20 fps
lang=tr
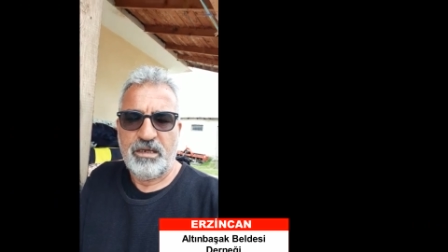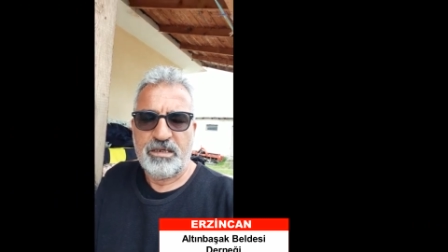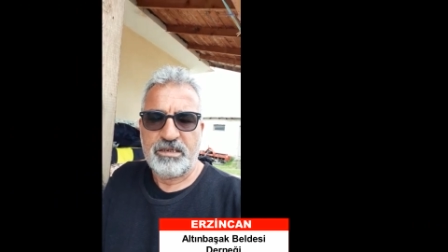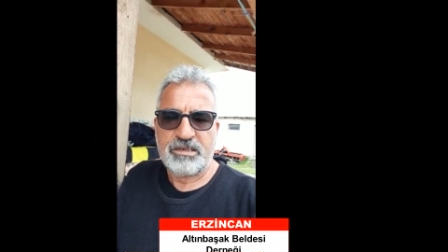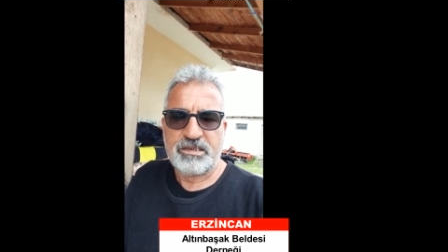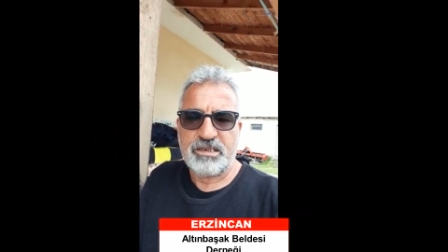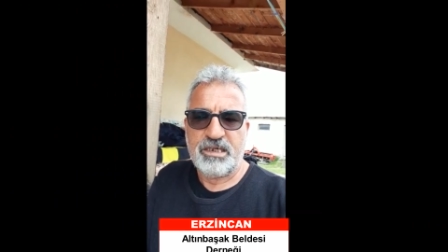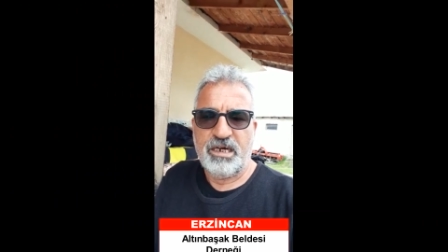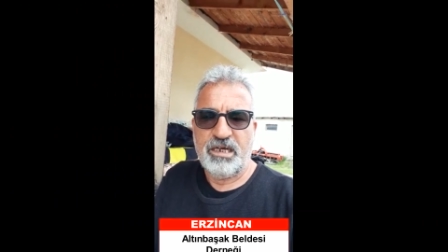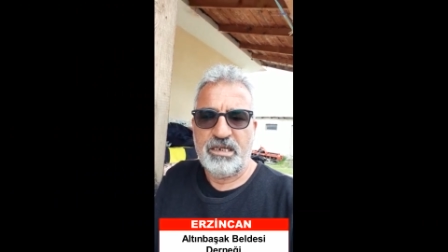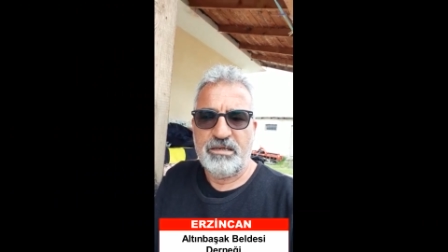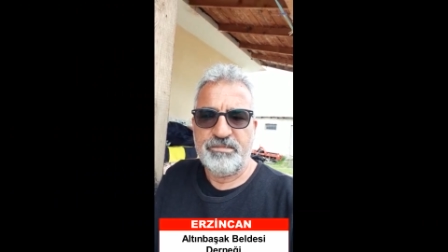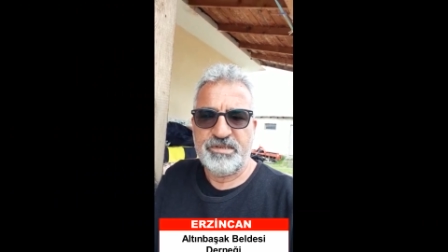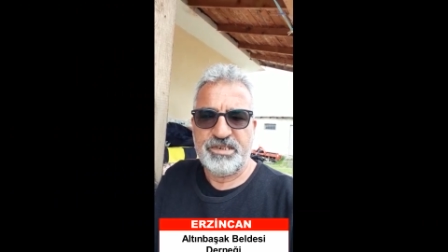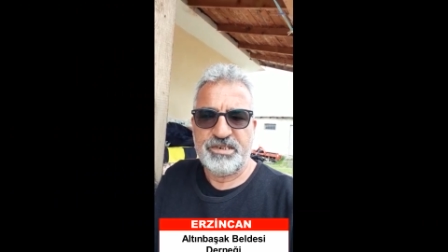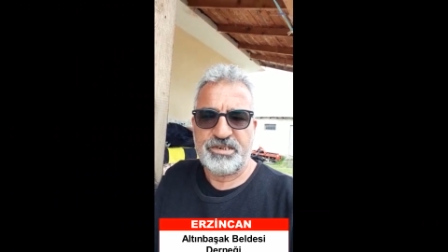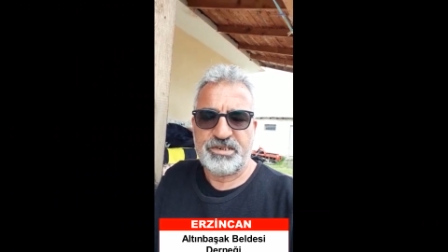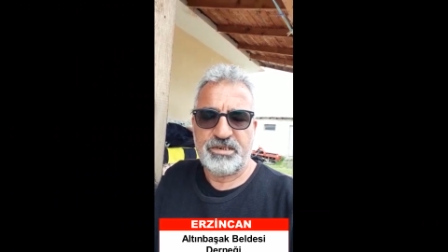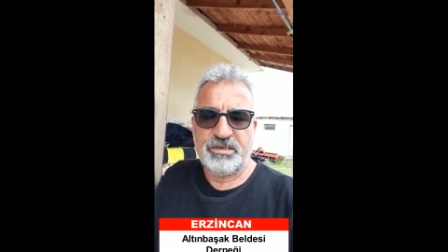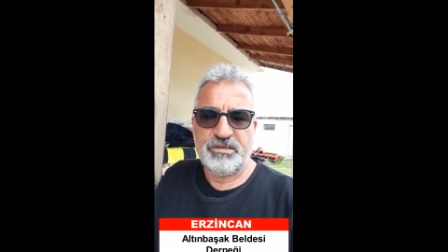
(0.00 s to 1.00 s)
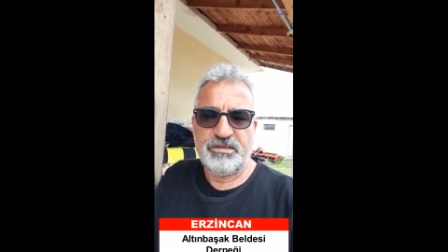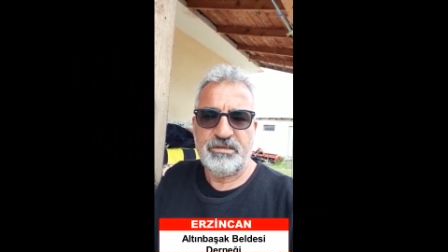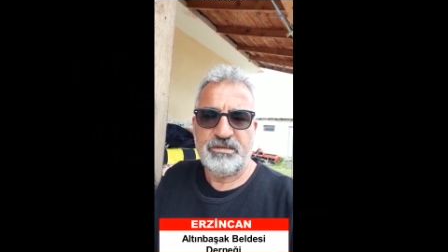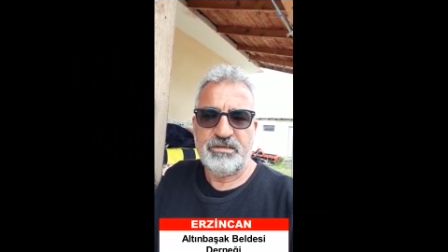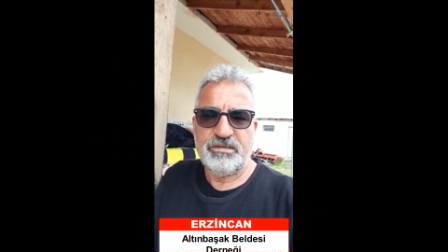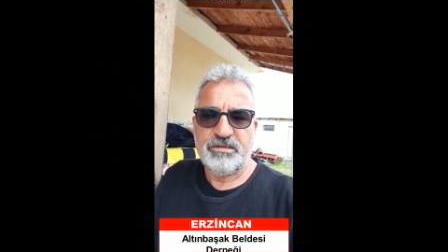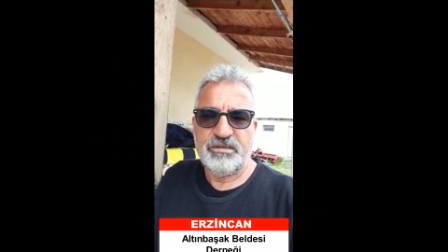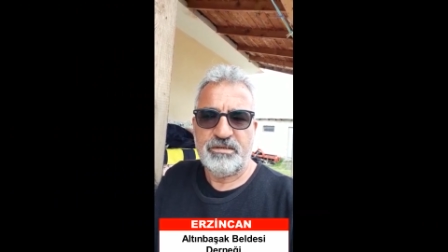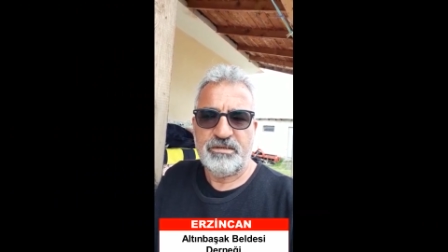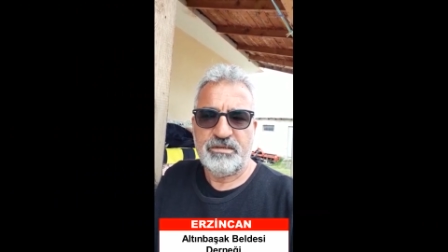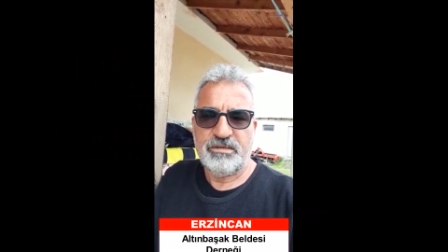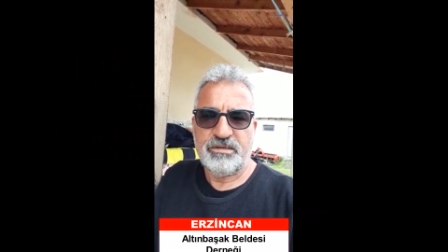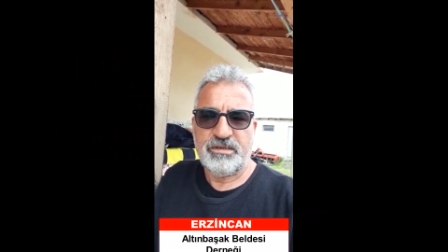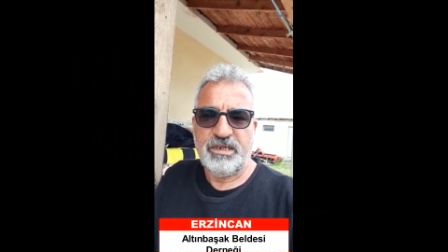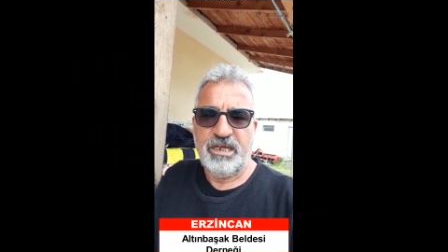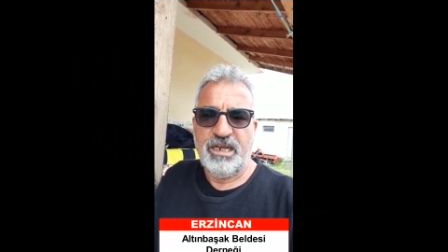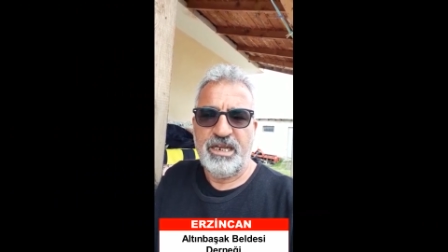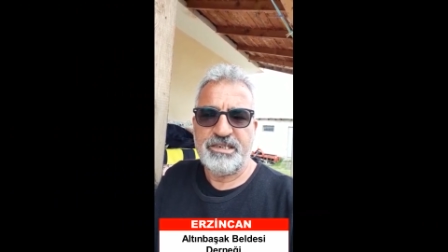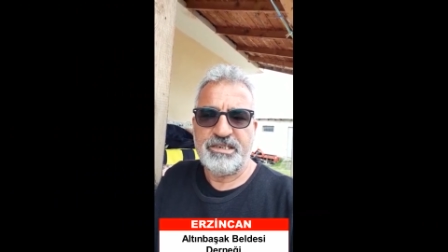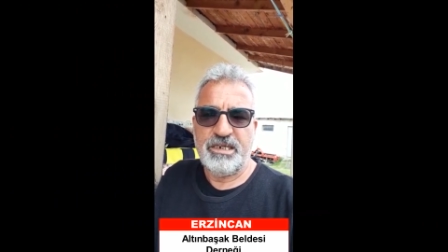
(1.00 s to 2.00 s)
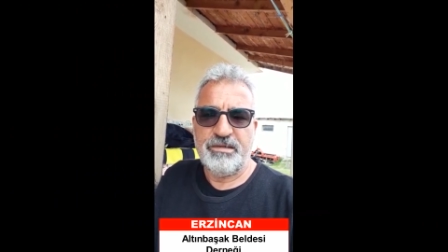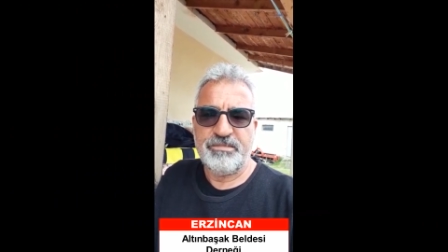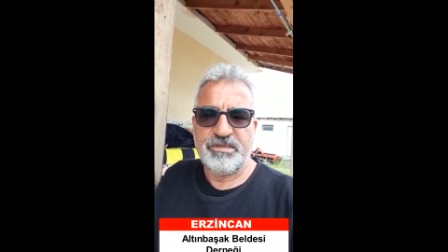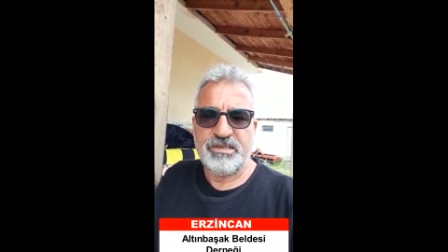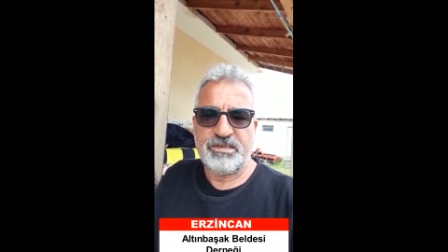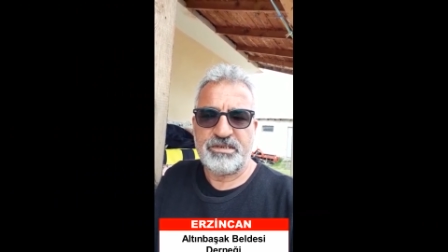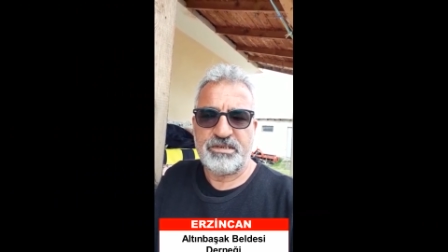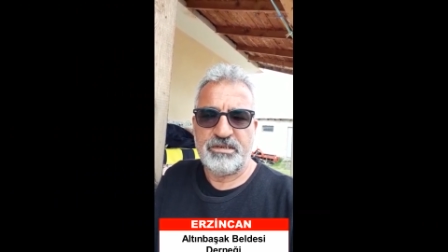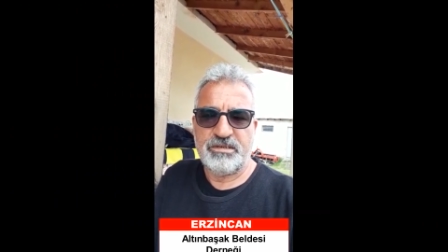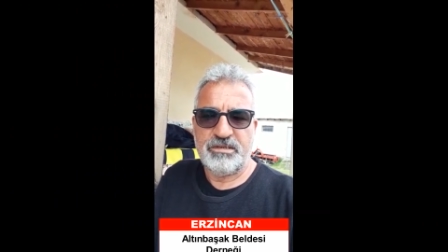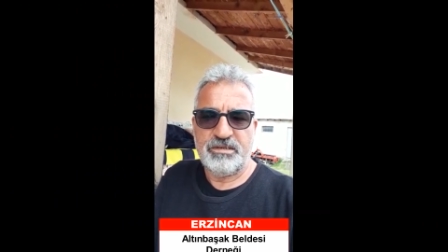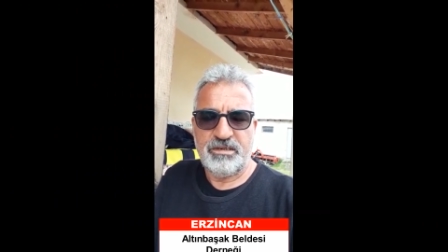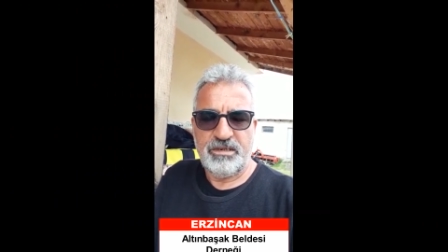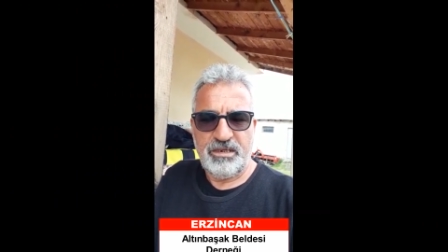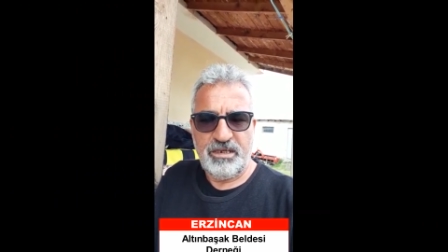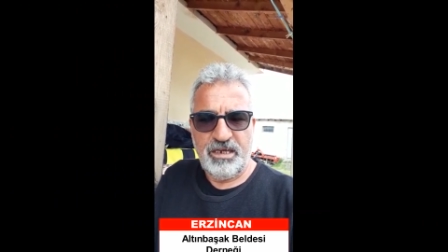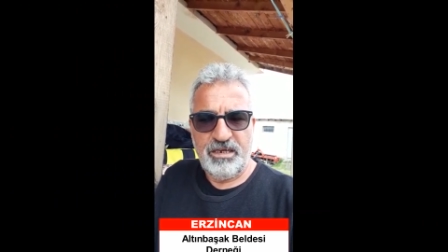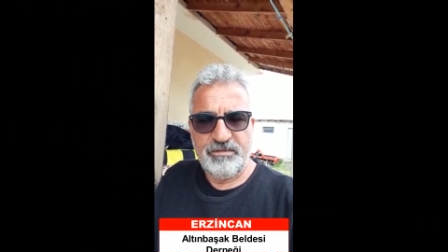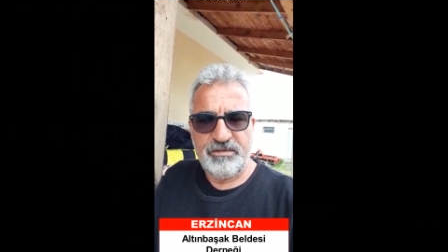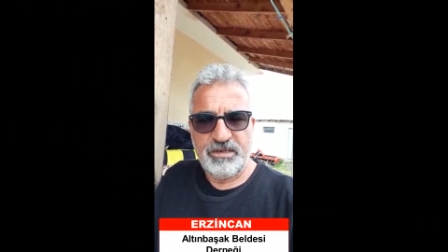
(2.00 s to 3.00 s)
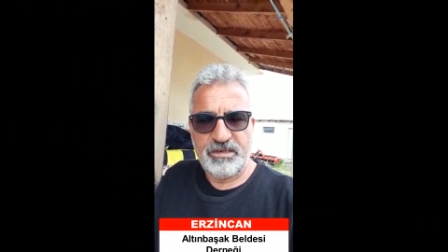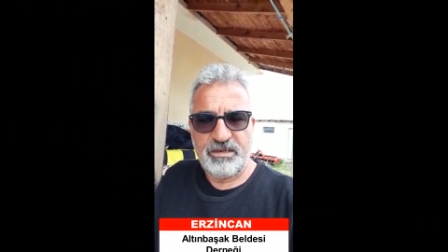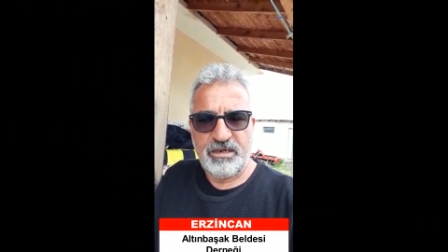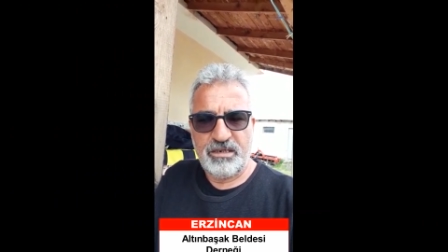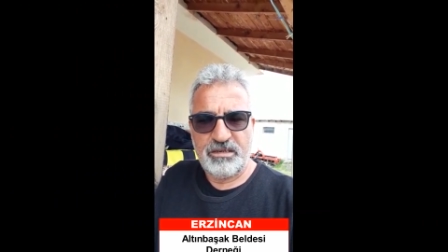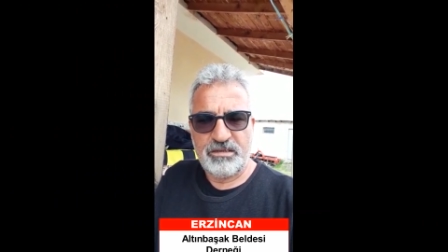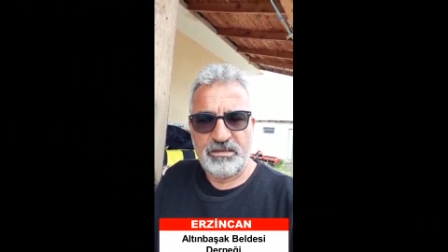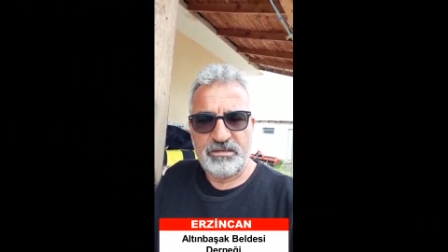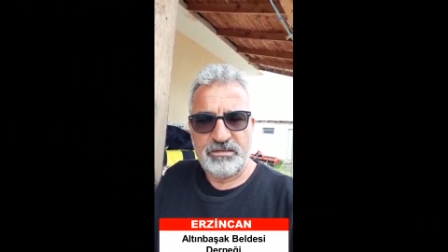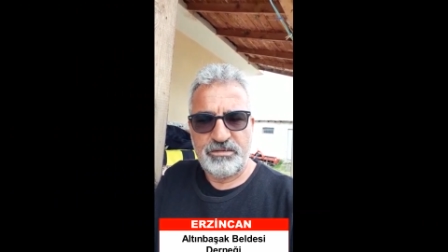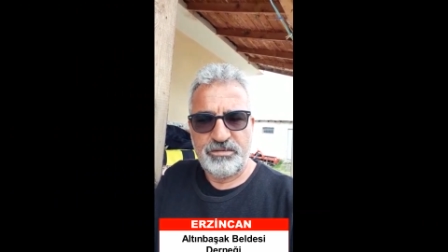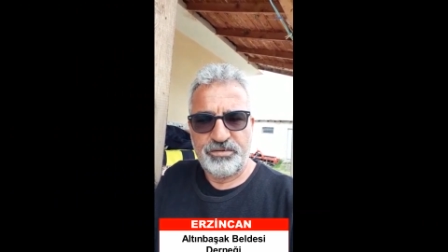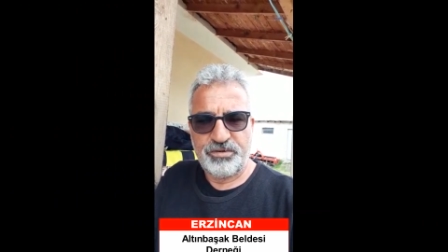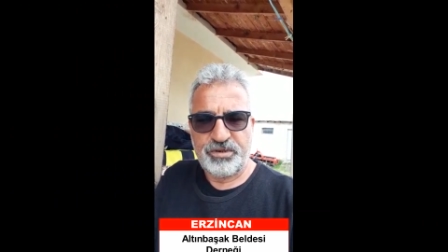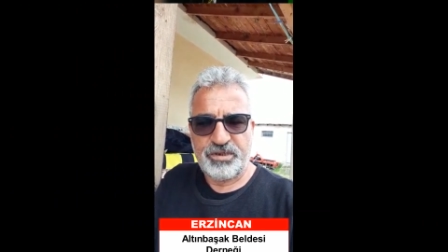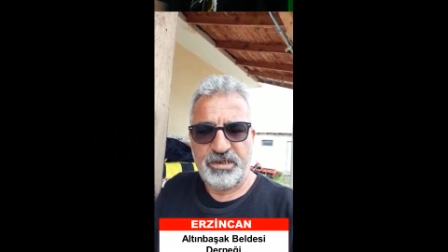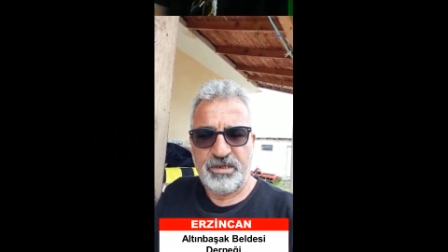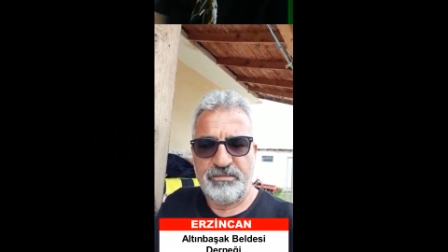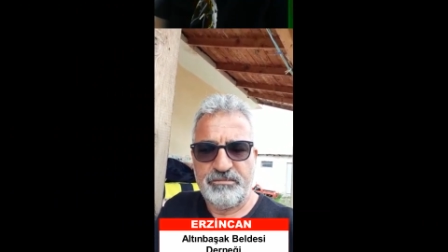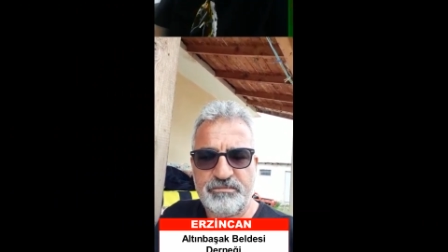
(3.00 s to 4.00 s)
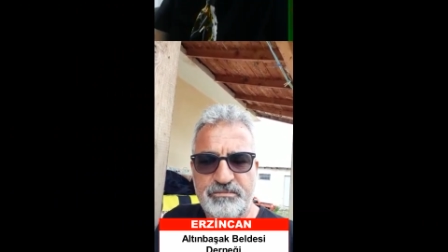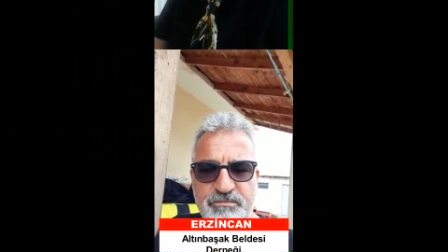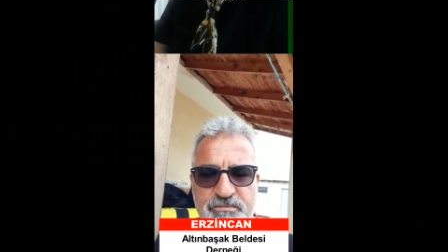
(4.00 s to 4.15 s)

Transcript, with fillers: Sağlığımız için, geleceğimiz için evde kal Türkiye.